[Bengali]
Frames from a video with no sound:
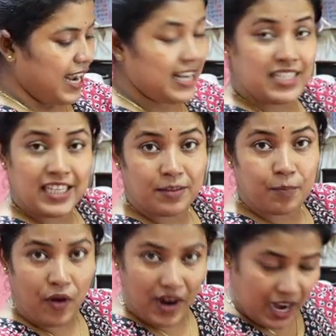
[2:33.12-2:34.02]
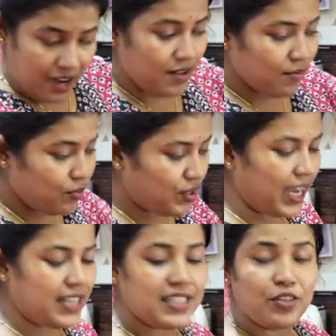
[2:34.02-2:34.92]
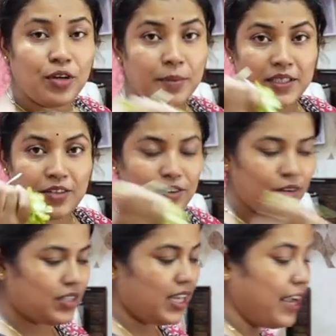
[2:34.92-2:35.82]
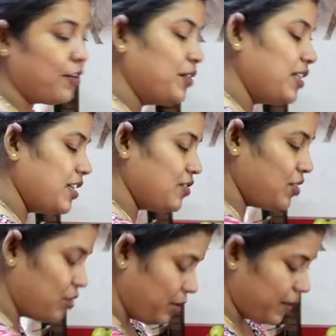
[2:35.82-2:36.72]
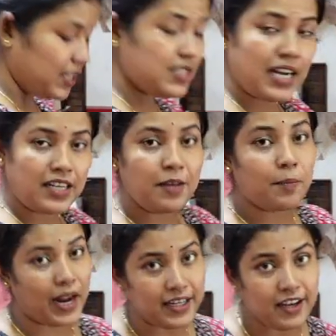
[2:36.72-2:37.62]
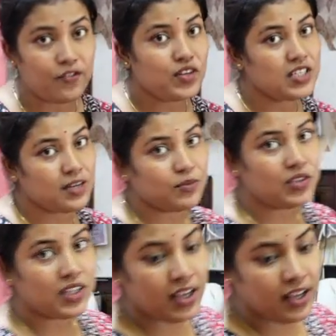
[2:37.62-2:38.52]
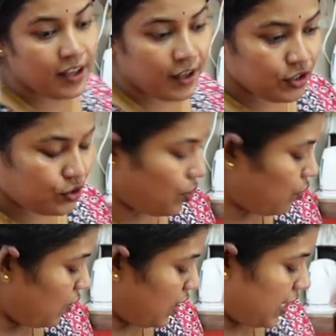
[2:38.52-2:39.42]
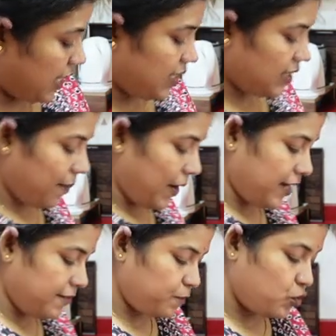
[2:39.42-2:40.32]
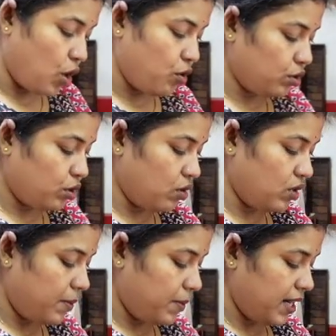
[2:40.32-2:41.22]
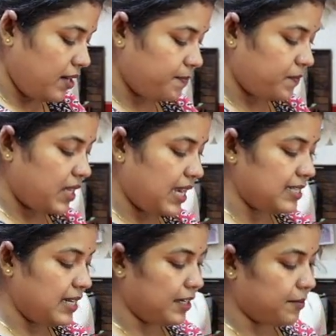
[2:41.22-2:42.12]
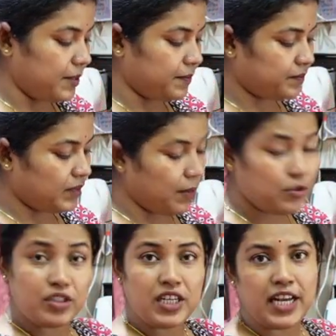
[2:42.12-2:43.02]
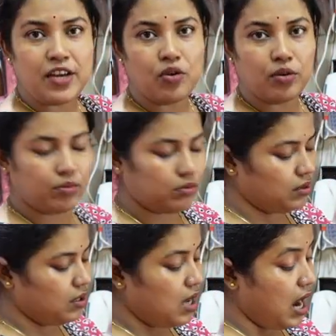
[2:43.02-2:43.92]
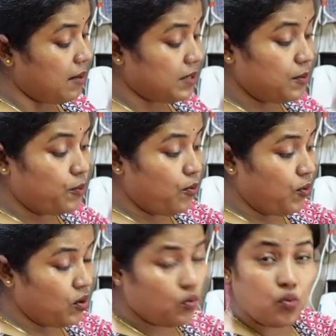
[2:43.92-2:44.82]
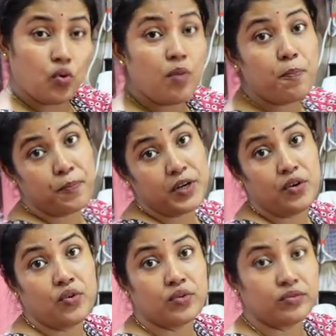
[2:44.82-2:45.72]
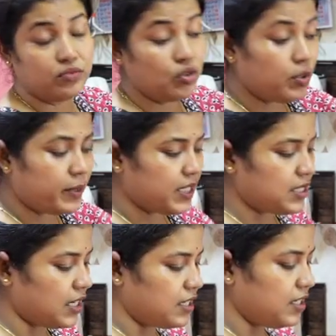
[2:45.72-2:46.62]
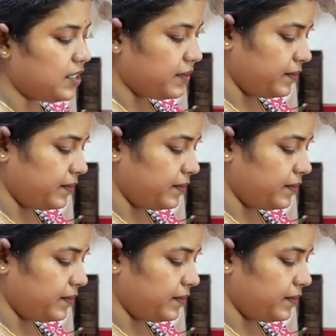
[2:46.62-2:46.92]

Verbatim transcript: এই শীত পড়ার মুখেই যে ধনে পাতাগুলো ওঠে এগুলো দিয়ে যদি ধনে পাতার চাটনি বানিয়ে ফ্রিজের মধ্যে স্টোর করে রেখে দিতে পারেন যখন তখন আপনার কাজে লাগবে আমি তো সেটাই করবো আর আমাদের কুকুর খুব প্রিয় ধনে পাতার চাটনি